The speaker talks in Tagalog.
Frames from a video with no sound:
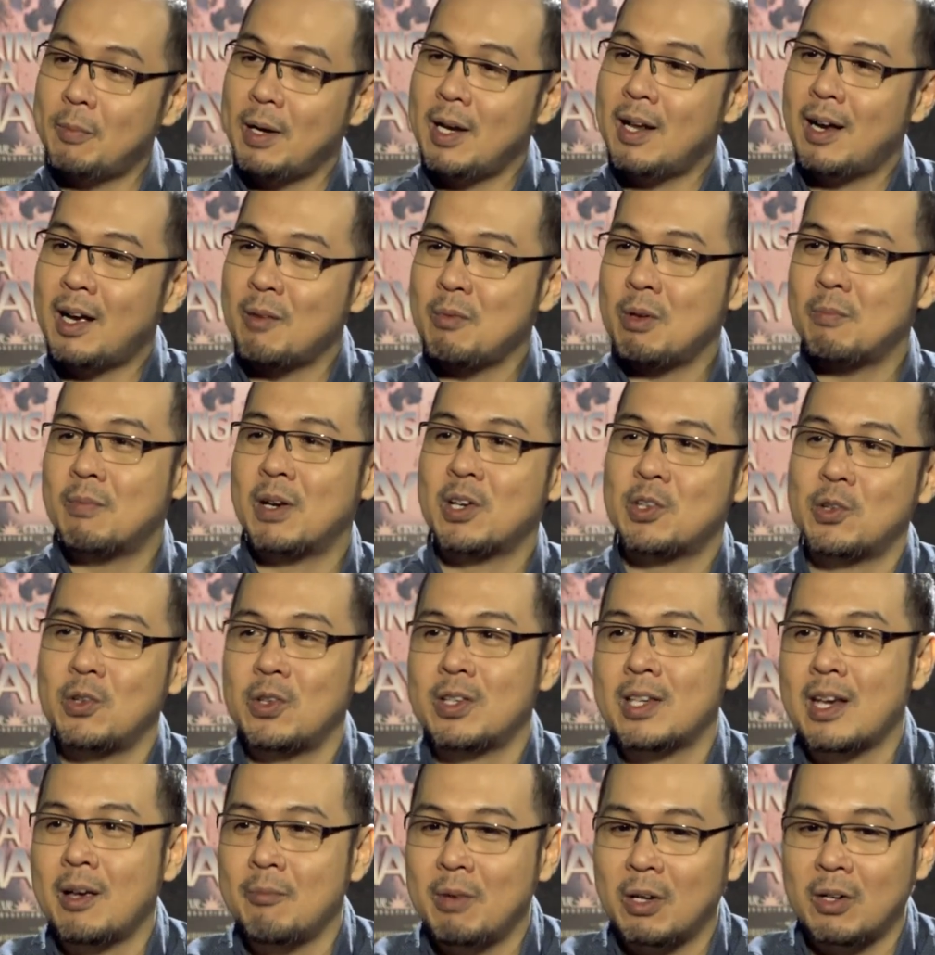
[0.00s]
pa lang kami mag-shoot,
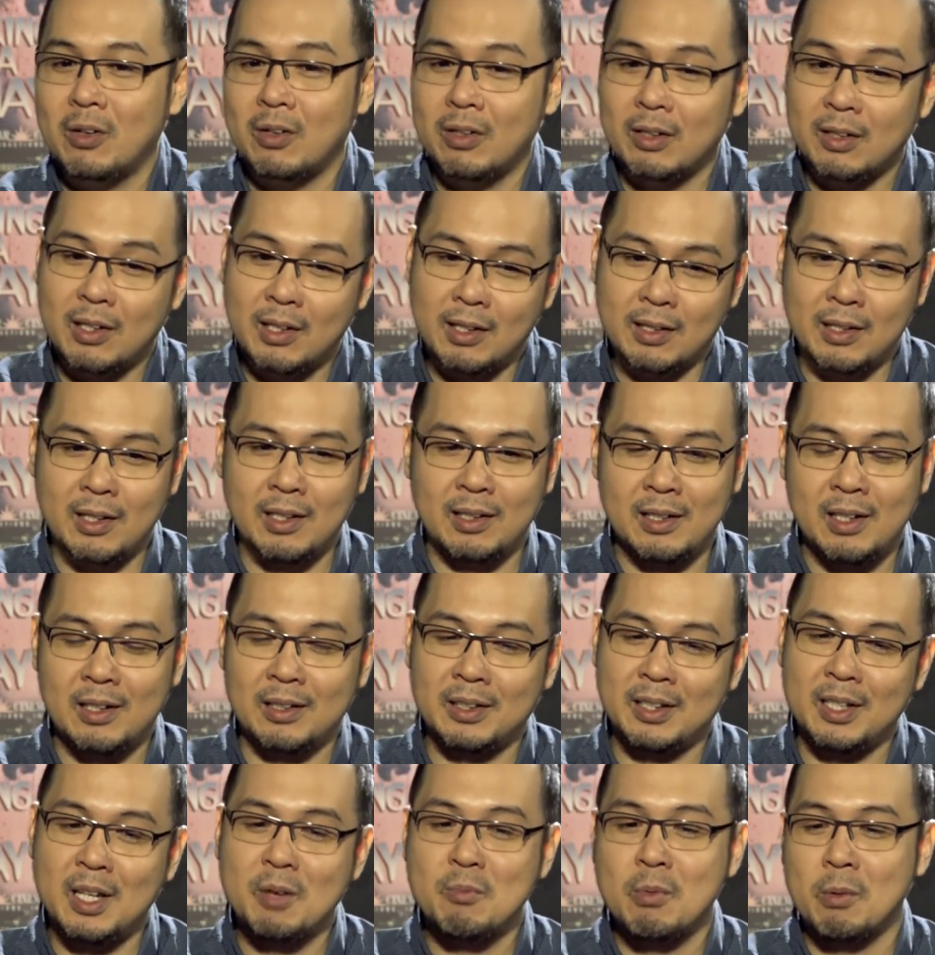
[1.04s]
sabi ko,
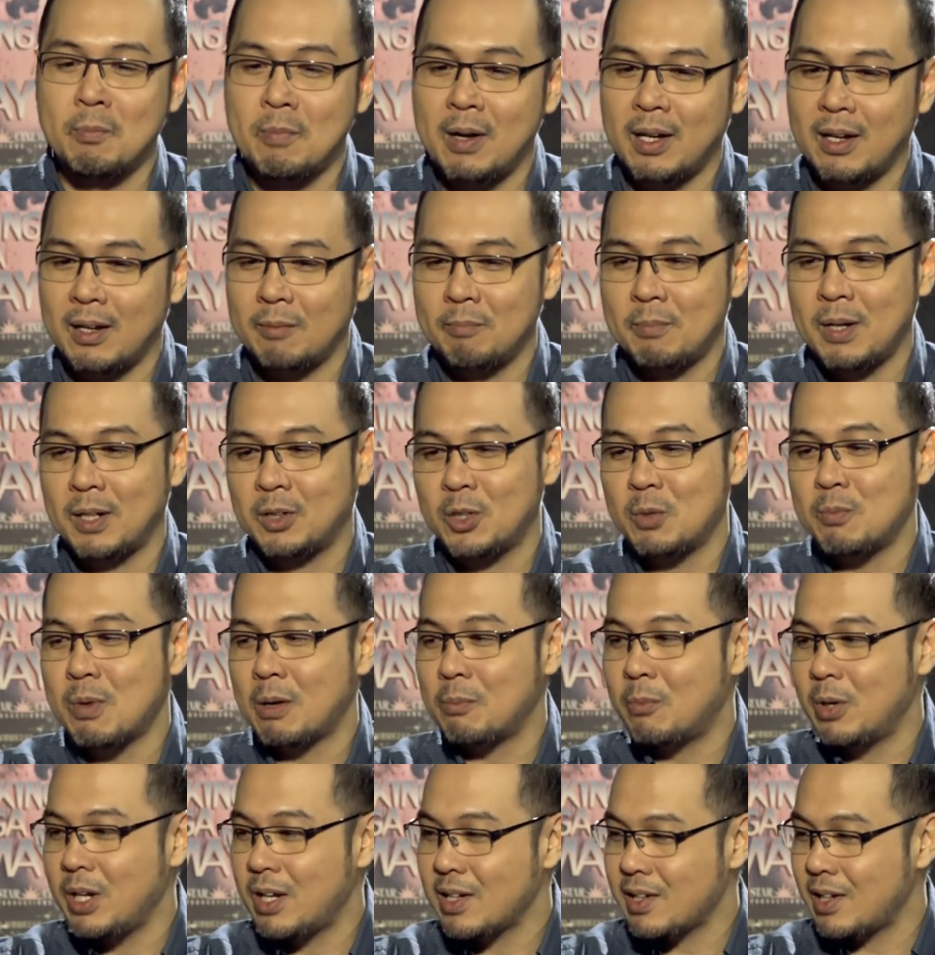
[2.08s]
tingnan mo, pag, pag
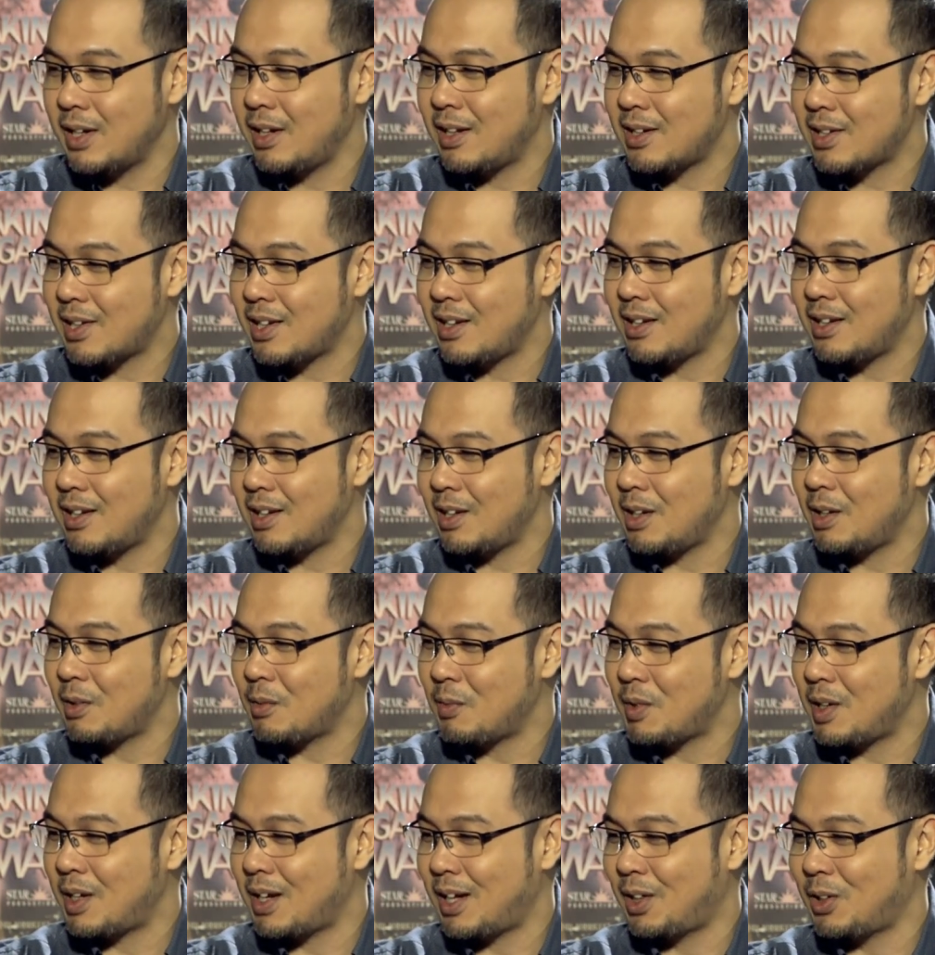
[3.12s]
tumakbo yan si, si
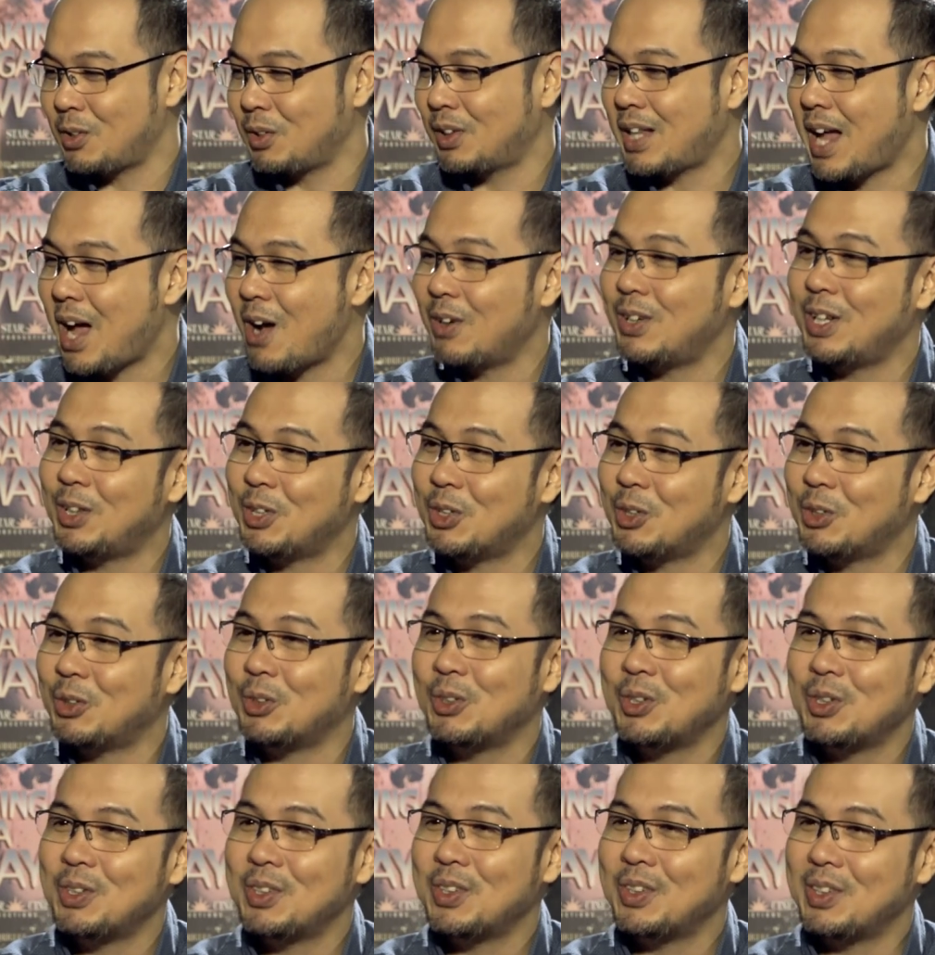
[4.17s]
yung, itong tao na to,
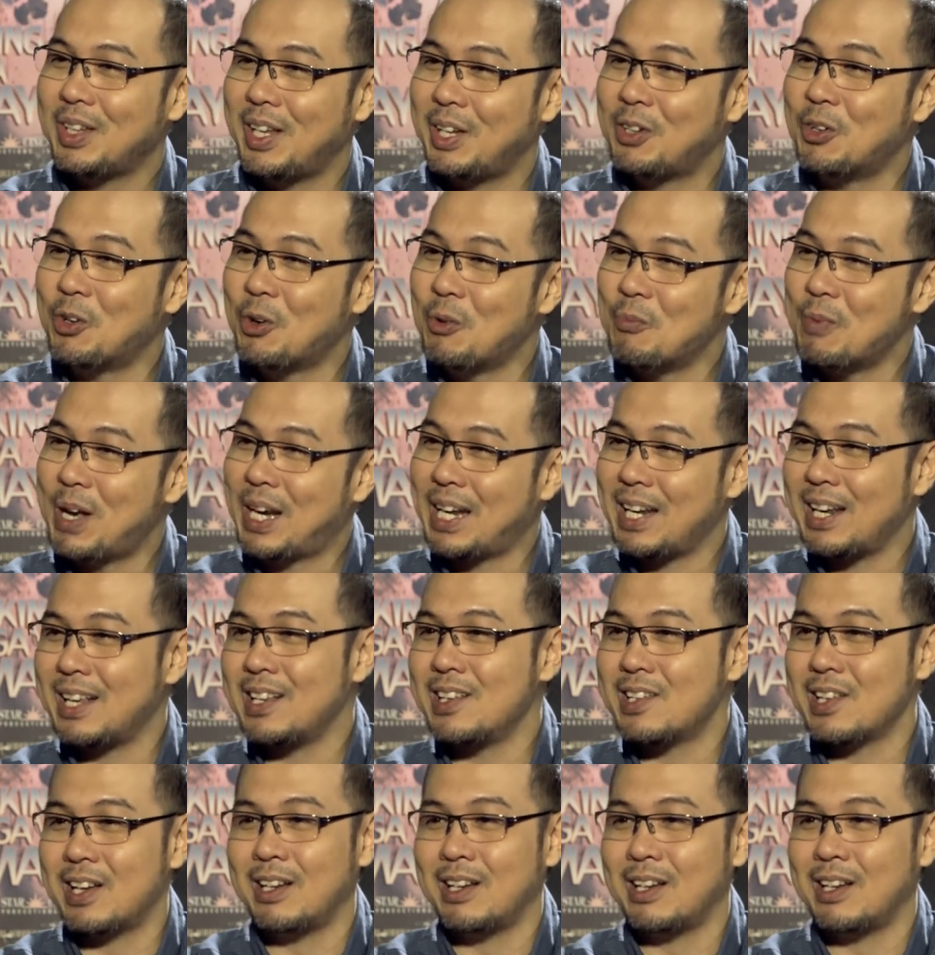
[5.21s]
ikaw kumpara yan